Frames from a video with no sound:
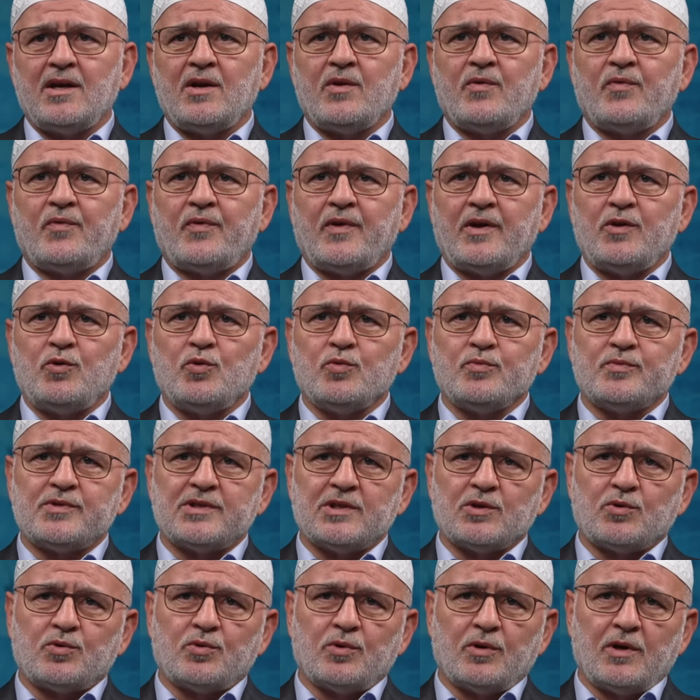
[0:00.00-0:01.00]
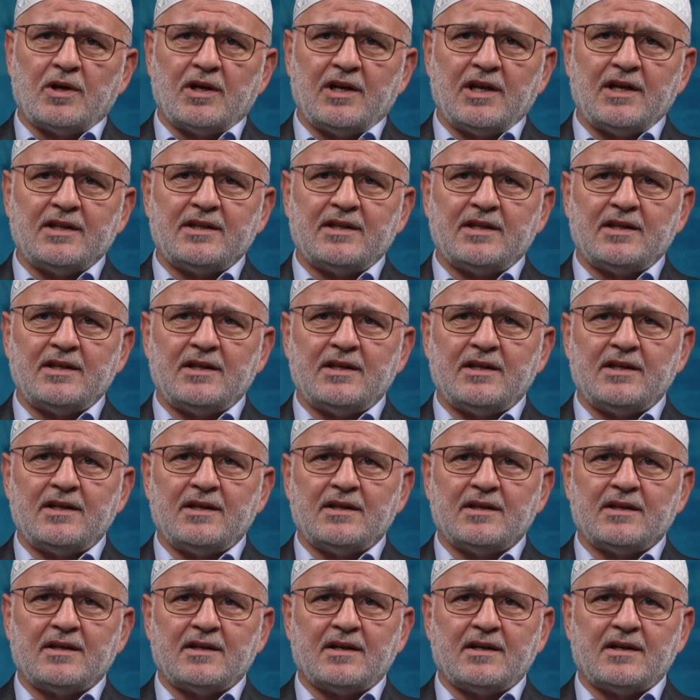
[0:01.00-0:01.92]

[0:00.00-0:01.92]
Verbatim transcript: feyumsiku lleti